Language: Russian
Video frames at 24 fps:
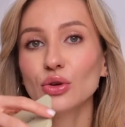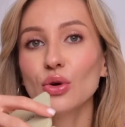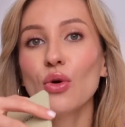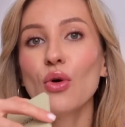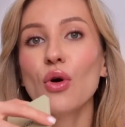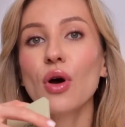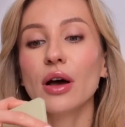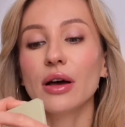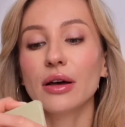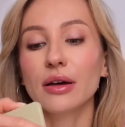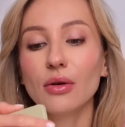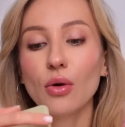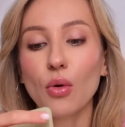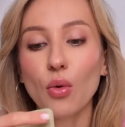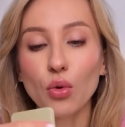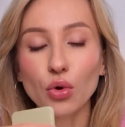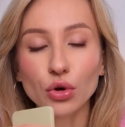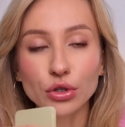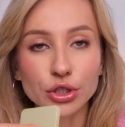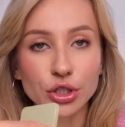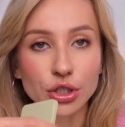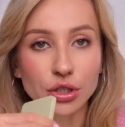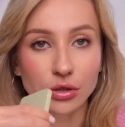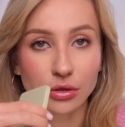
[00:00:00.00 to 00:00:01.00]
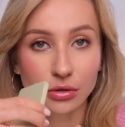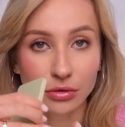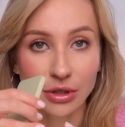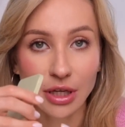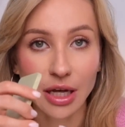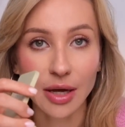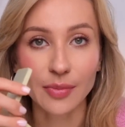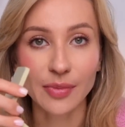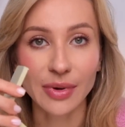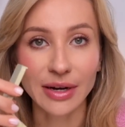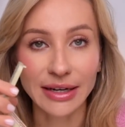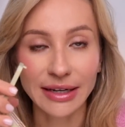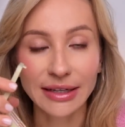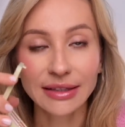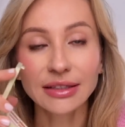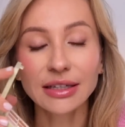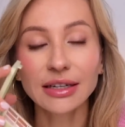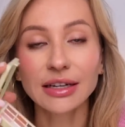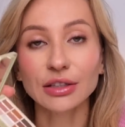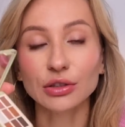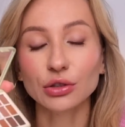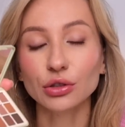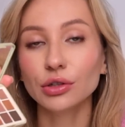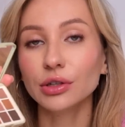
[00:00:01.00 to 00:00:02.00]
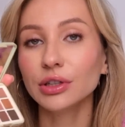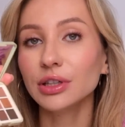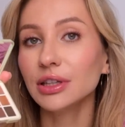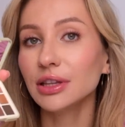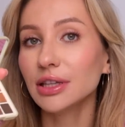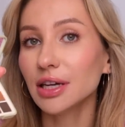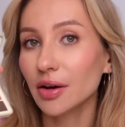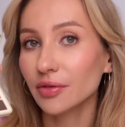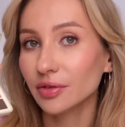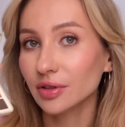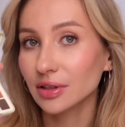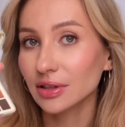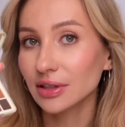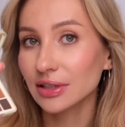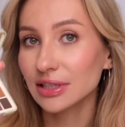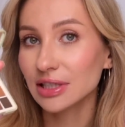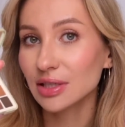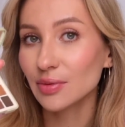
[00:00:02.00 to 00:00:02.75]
то очень крутая палетка, которую недавно для